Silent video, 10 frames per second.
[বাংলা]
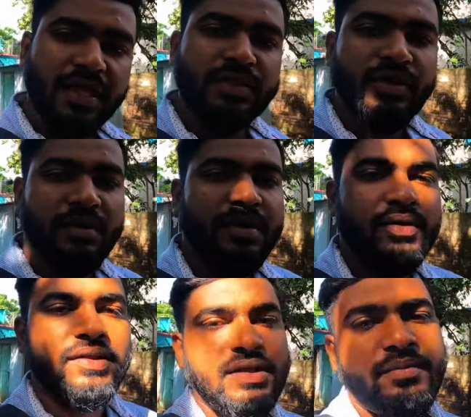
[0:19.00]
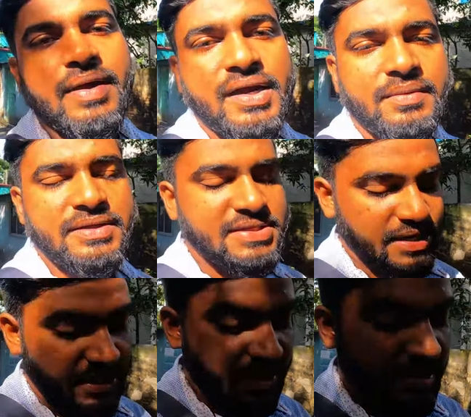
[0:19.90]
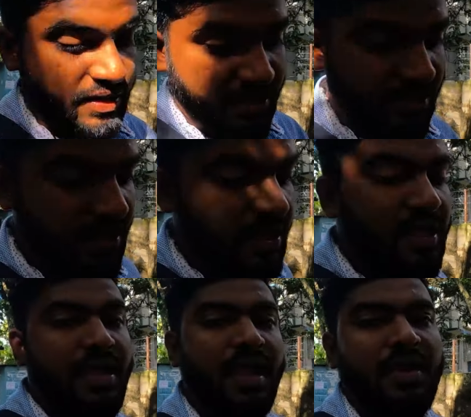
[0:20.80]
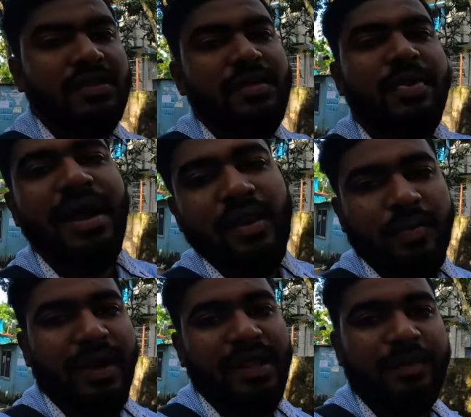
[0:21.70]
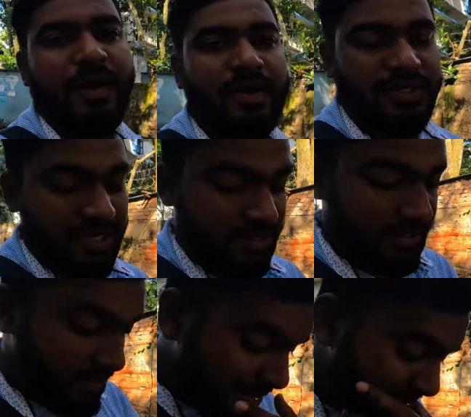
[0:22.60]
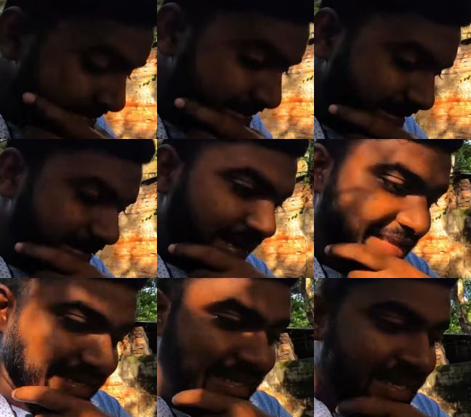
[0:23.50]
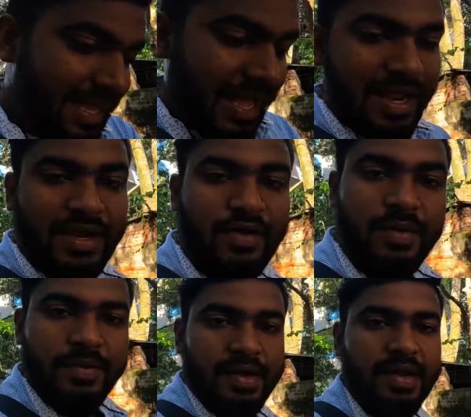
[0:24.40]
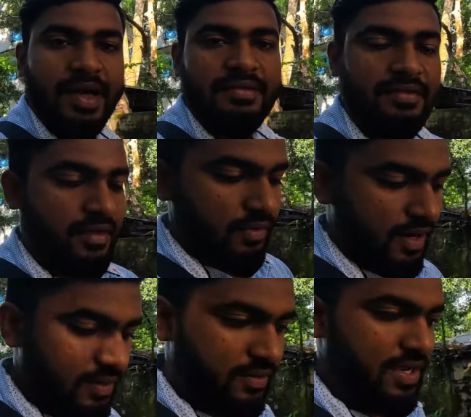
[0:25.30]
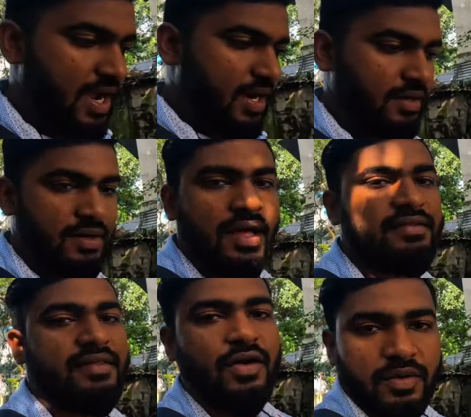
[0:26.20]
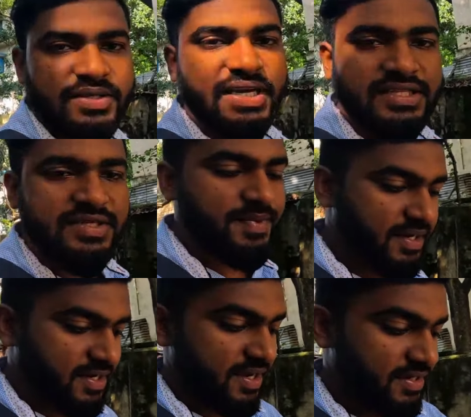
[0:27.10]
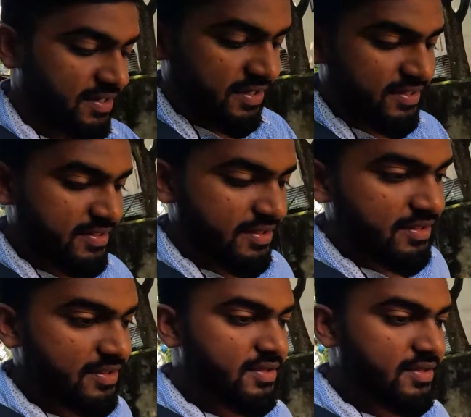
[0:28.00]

কিন্তু আমার ওই দিন পাঠা বাচ্চা কেনা হয়নি কারণ ওই দিন ভালো পাঠা পাওয়া যায়নি তা আজকে আর এক রবিবার আজকেও নাটোরে হাট আজকেও আমি যাচ্ছি পাঠা একটা কিনতে